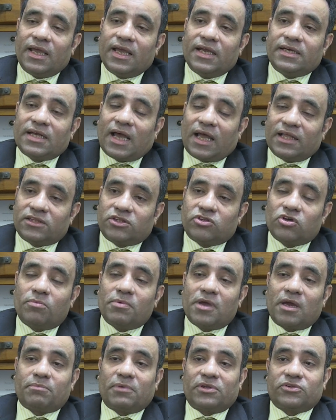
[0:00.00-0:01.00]
এটা আনতে
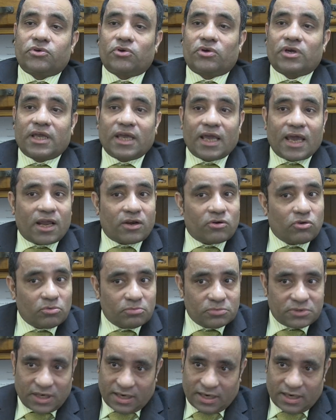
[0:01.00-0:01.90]
হবে একমাত্র কেয়ার হোম